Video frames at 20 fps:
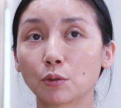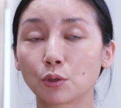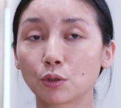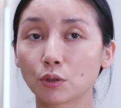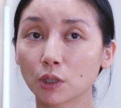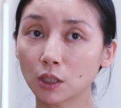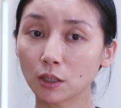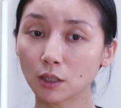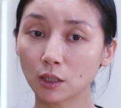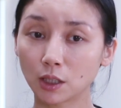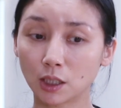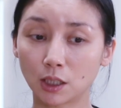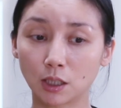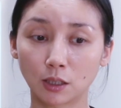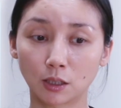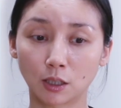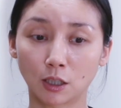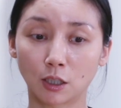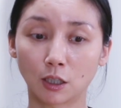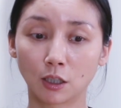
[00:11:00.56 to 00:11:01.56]
比如说个
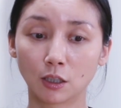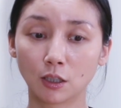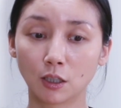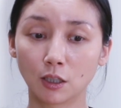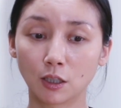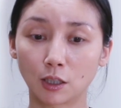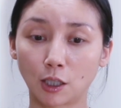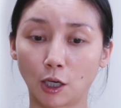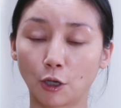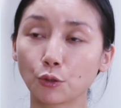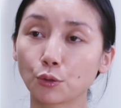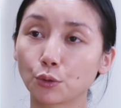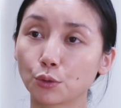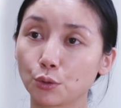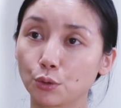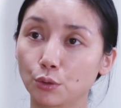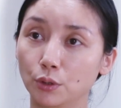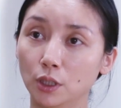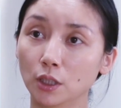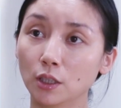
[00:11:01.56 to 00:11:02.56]
体的，然后有
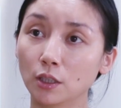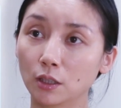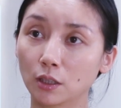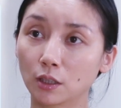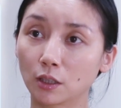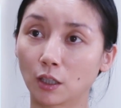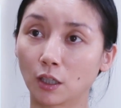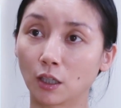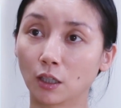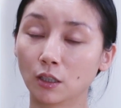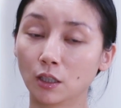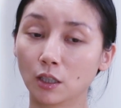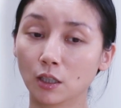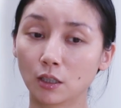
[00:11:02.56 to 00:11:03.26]
群体的，